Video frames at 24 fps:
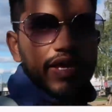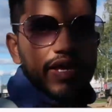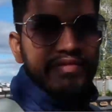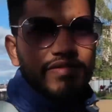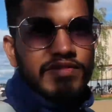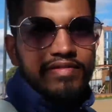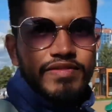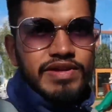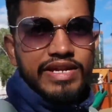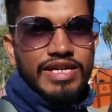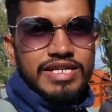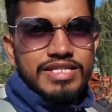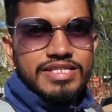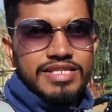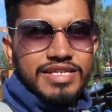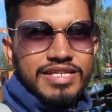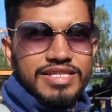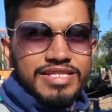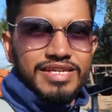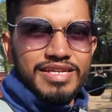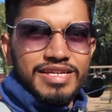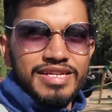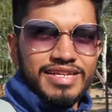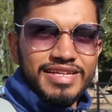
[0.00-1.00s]
हैवी वेट्स हैं
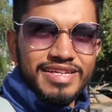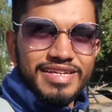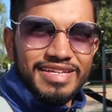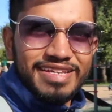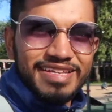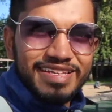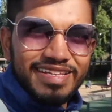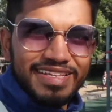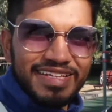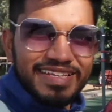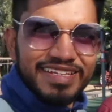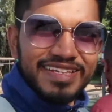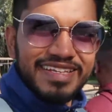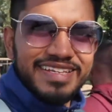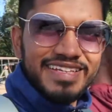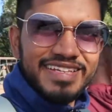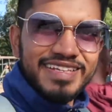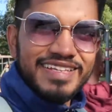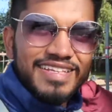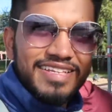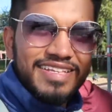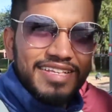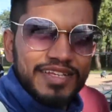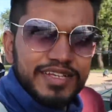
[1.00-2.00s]

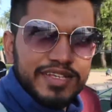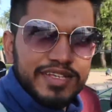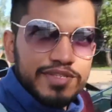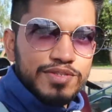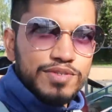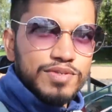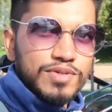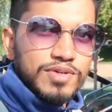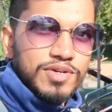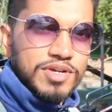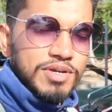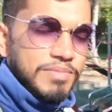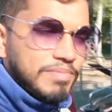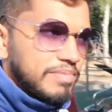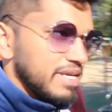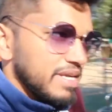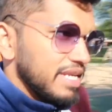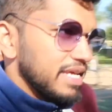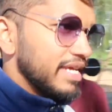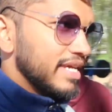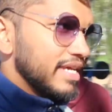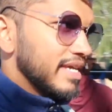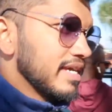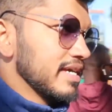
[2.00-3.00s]
इधर सो
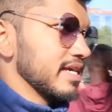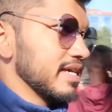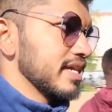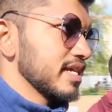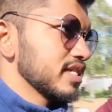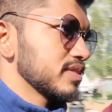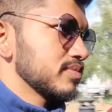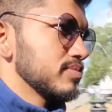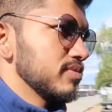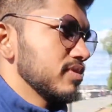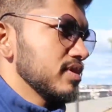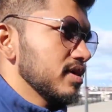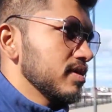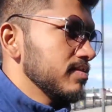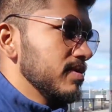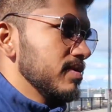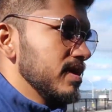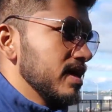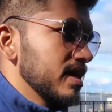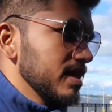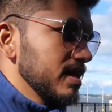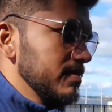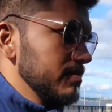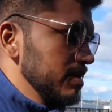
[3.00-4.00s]
अपने एक्सप्लोरर
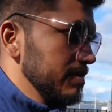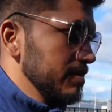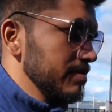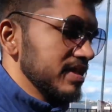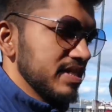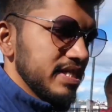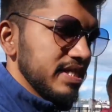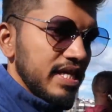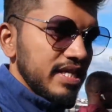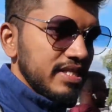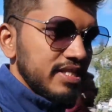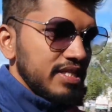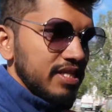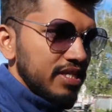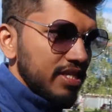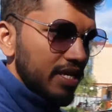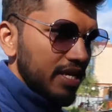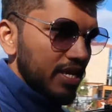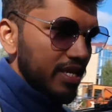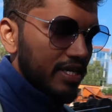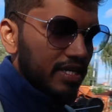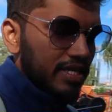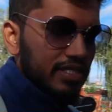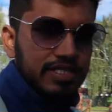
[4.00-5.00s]
भागी में भी शायद से
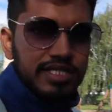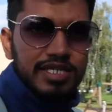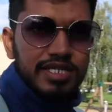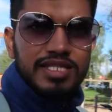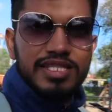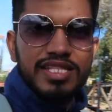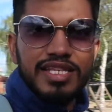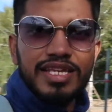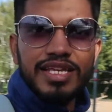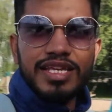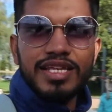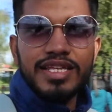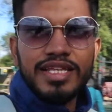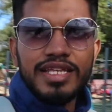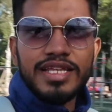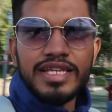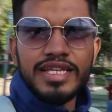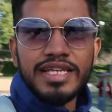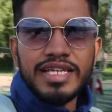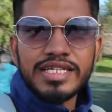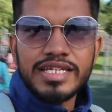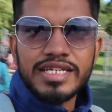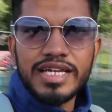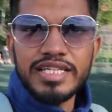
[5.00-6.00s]
ट्राई कर सकते हैं
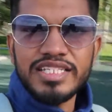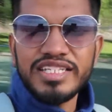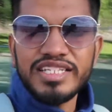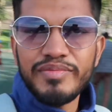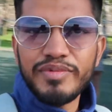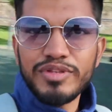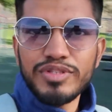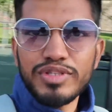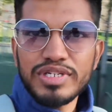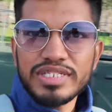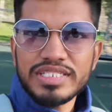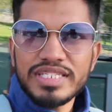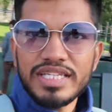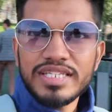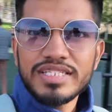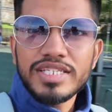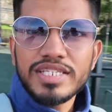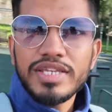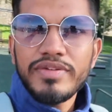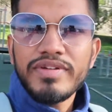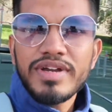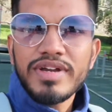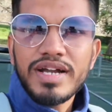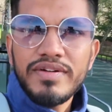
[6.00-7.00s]
कैसे हमें तो एक्सरसाइज
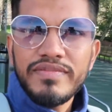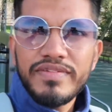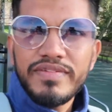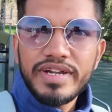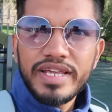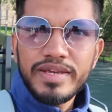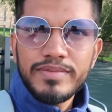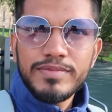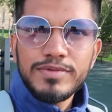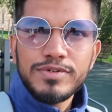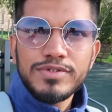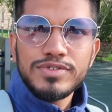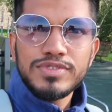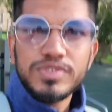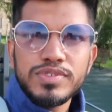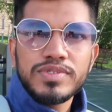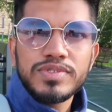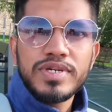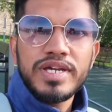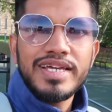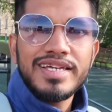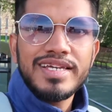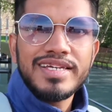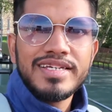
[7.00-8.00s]
के भी काफ़ी टाइम हो
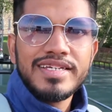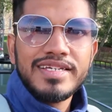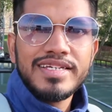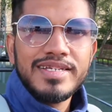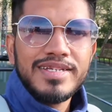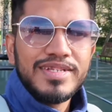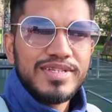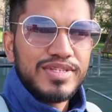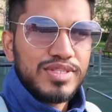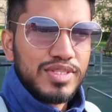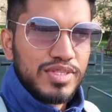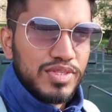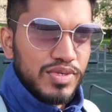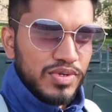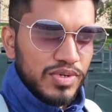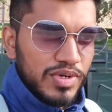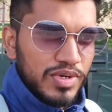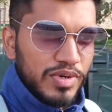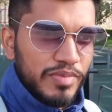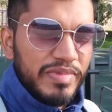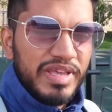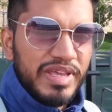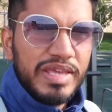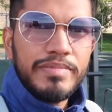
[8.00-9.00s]
चुका है
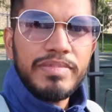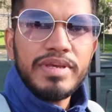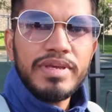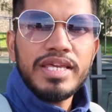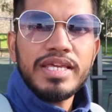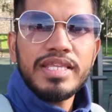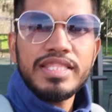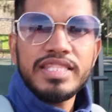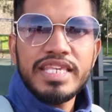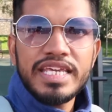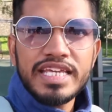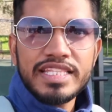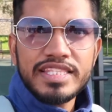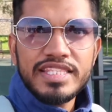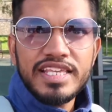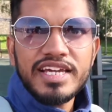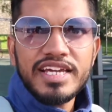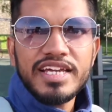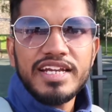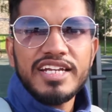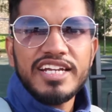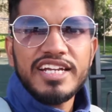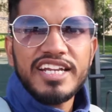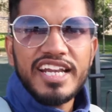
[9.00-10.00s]
तो मे भी यही देखते हैं अगर